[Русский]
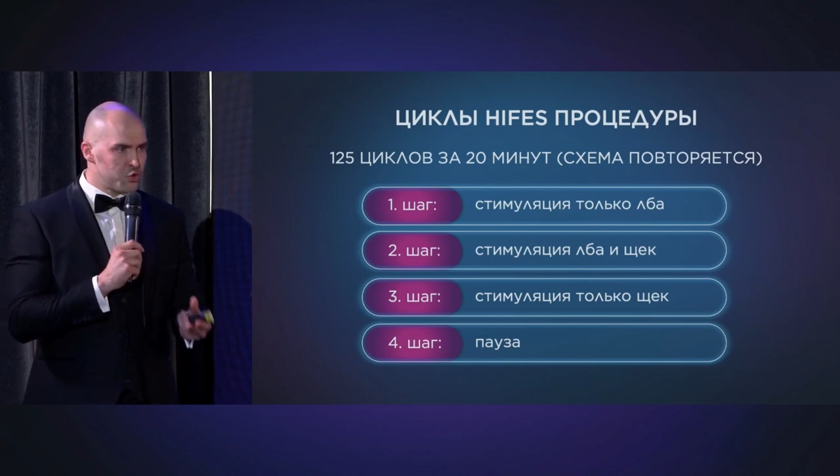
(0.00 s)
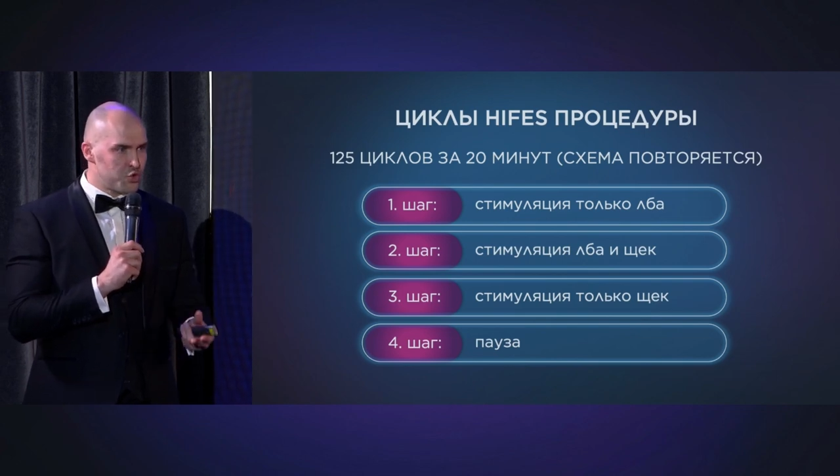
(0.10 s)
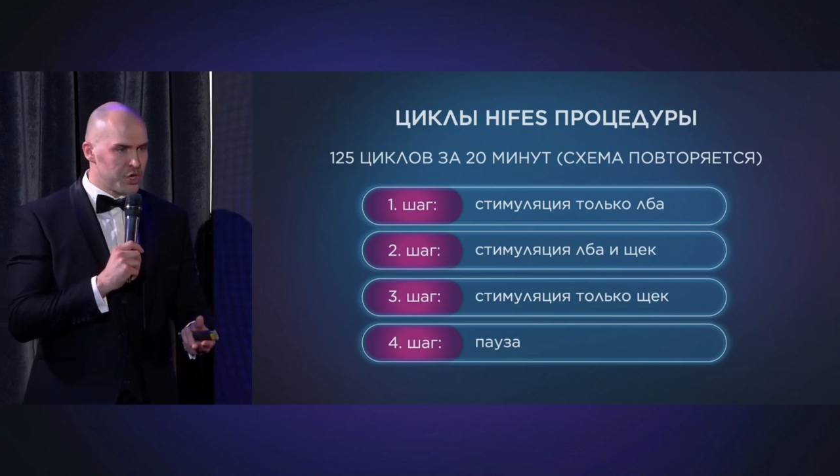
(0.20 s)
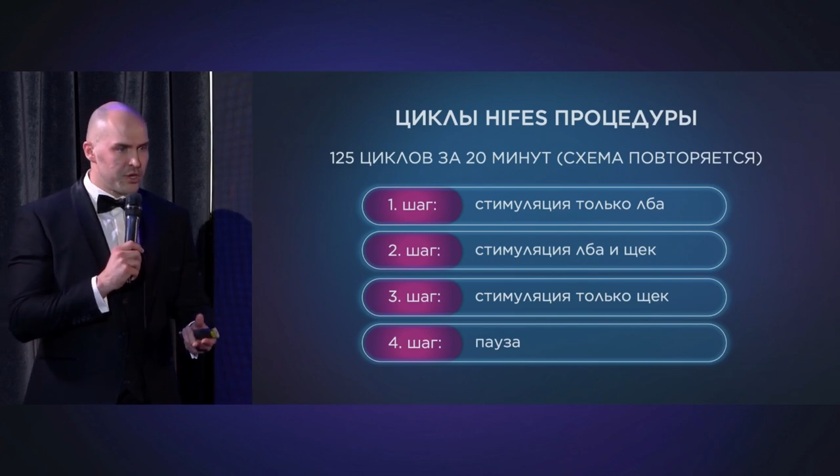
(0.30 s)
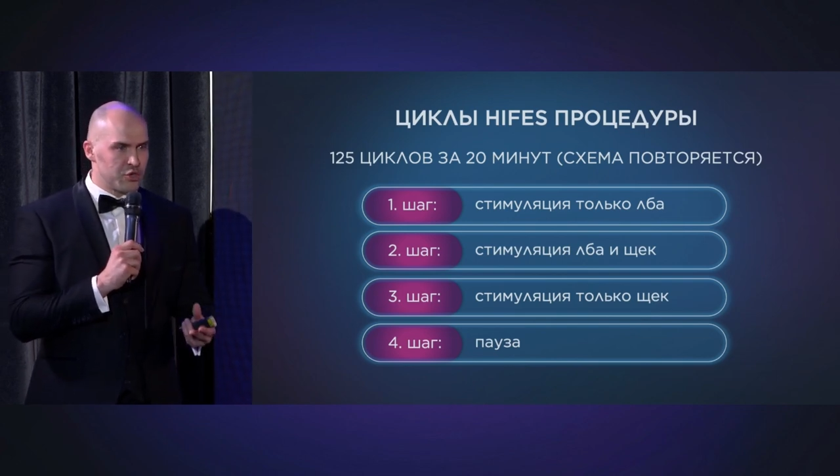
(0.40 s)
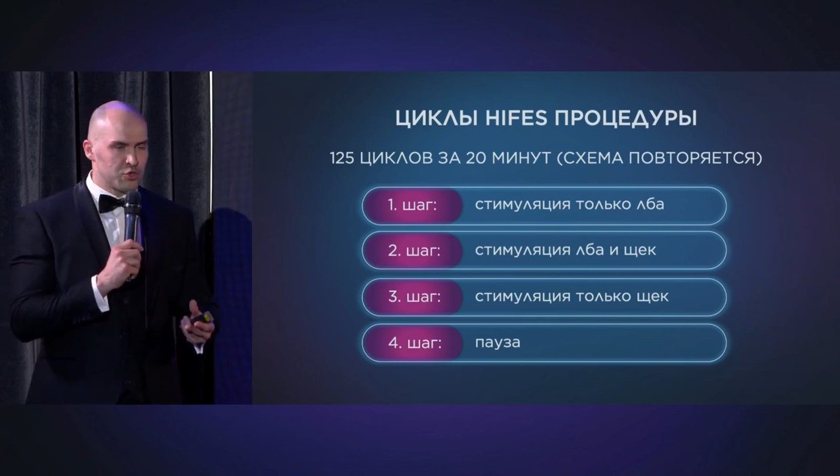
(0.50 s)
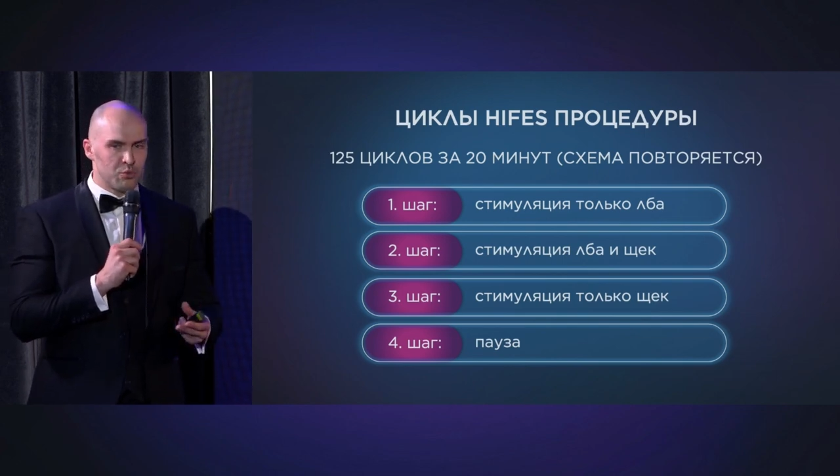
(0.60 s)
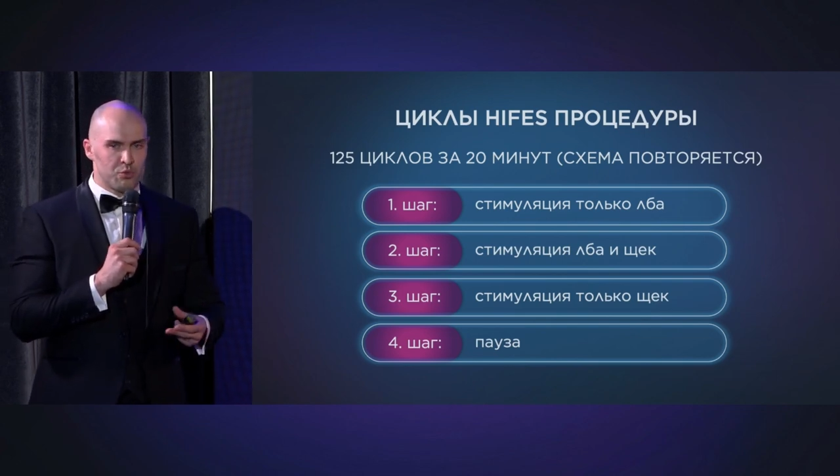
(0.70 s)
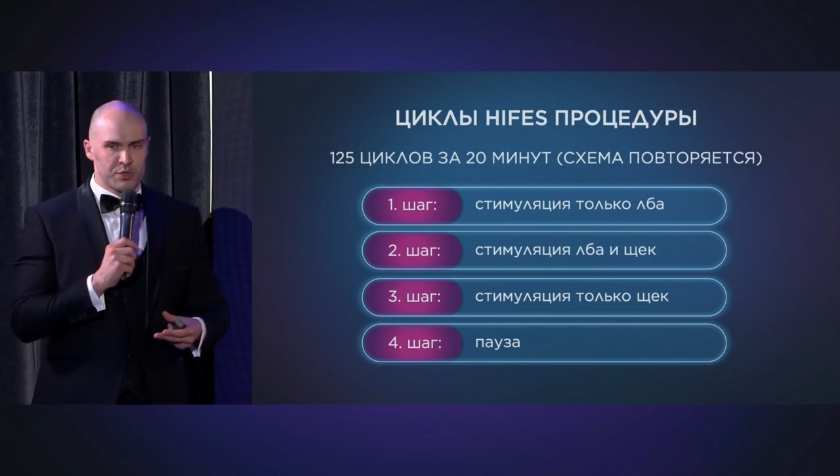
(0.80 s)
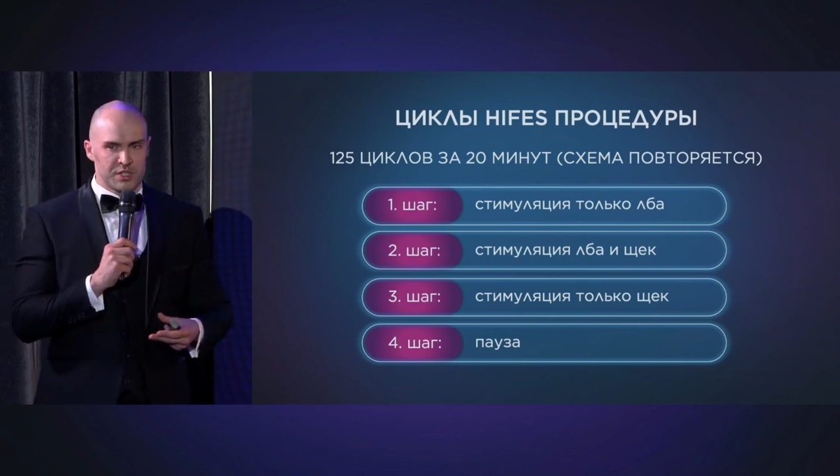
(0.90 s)
ощущений,
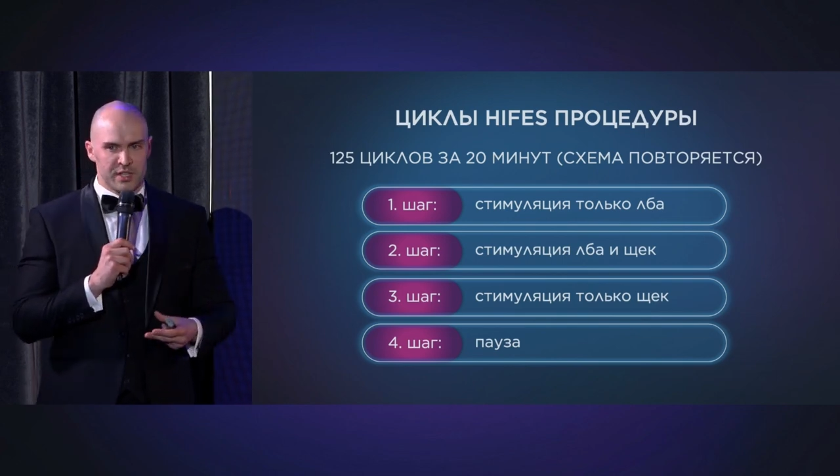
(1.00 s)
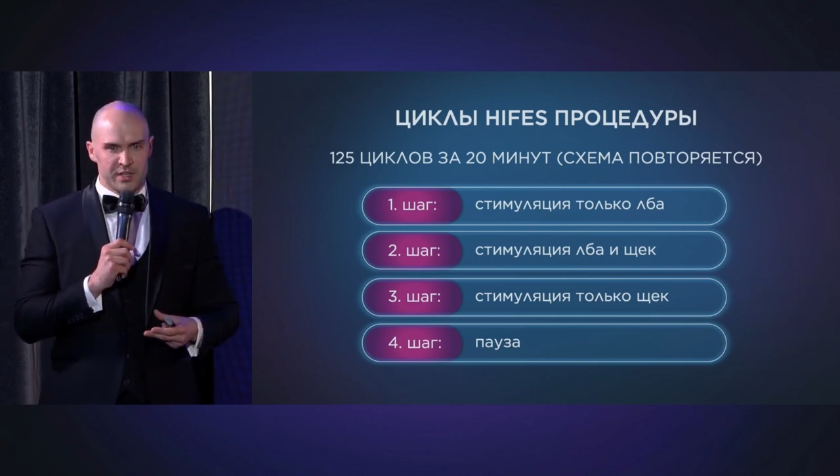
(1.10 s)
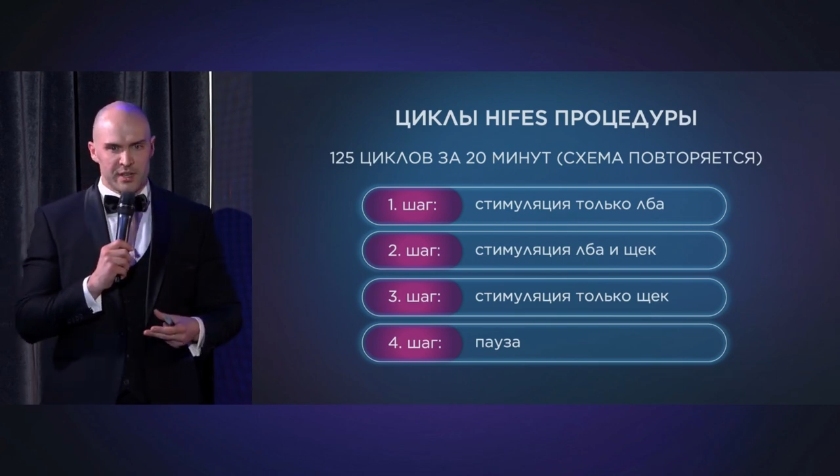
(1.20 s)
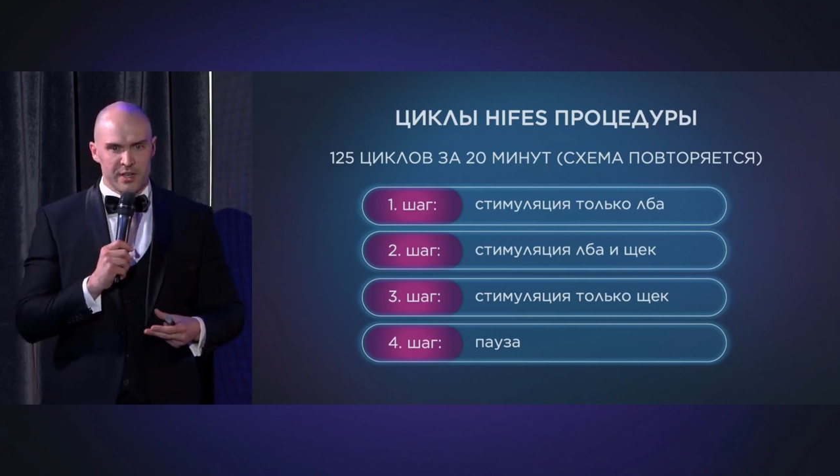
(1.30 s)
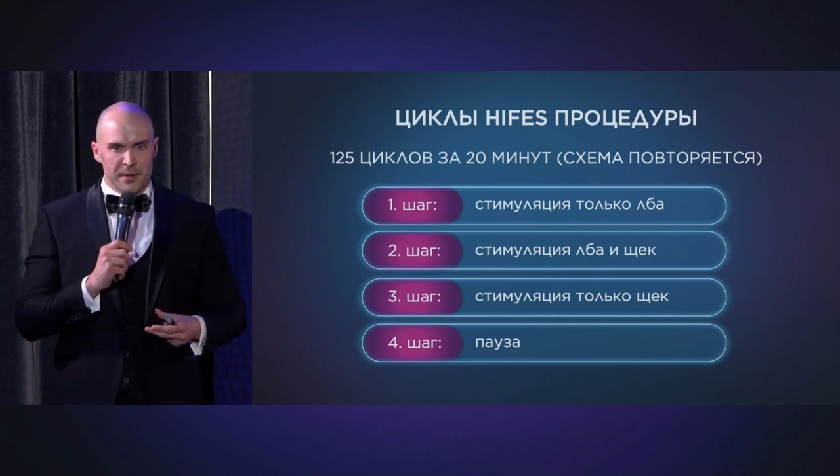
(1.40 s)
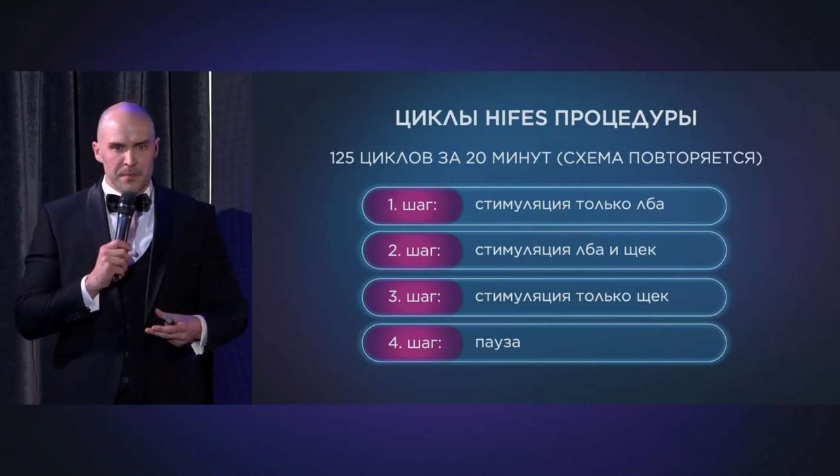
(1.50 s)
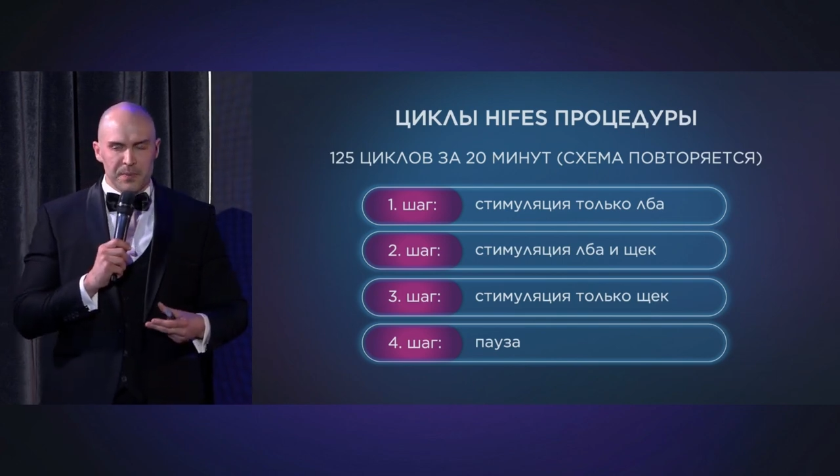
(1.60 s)
чтобы у пациента